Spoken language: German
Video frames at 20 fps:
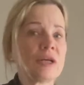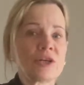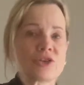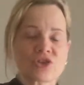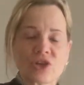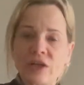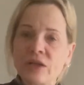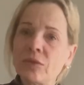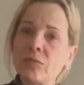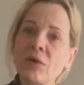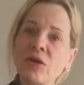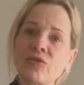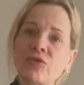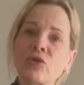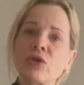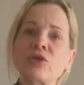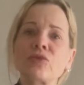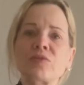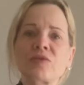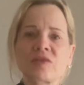Stell dir mal
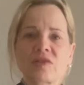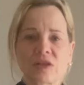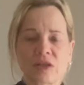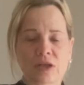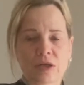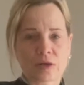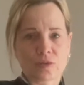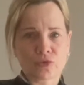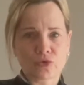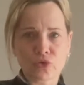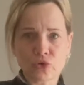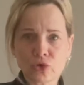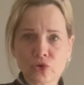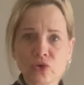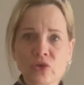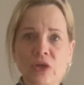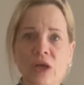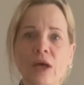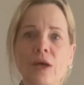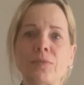vor, du bist in einer
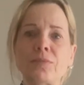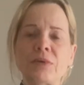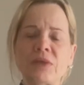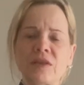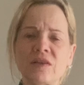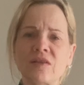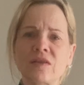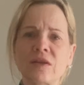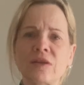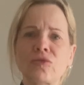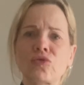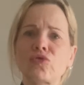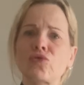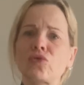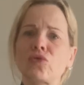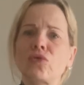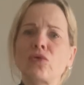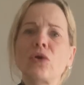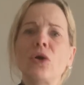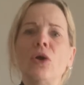
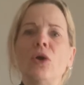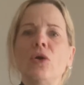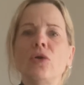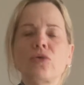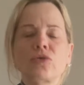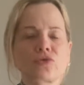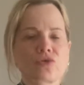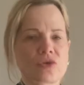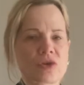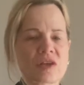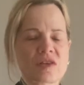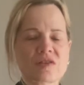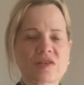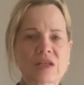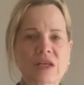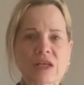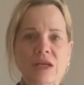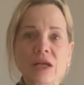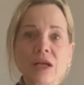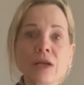Psychotherapiesitzung und du gehst
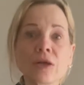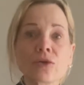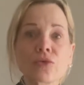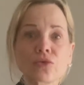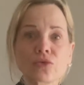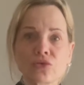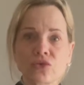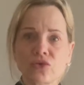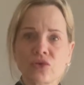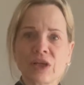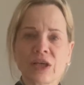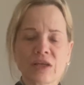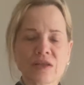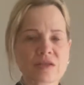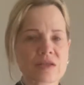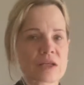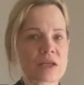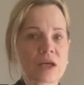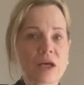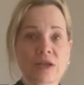dahin und du
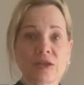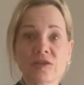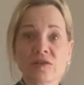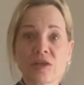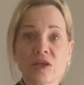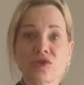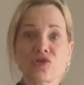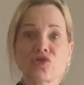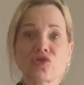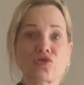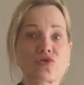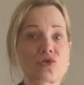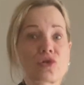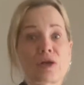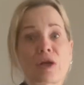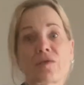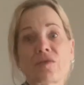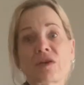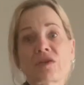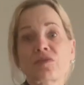denkst dir, ja, das Ganze
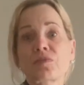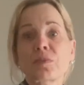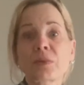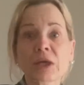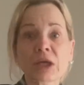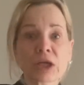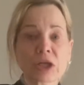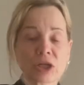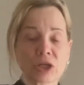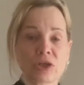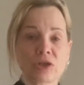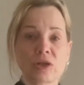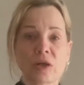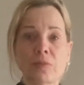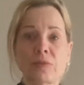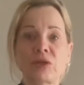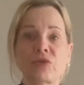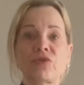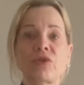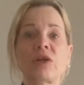soll ja was bringen,
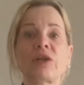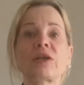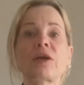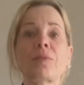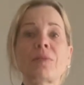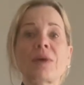damit will ich ja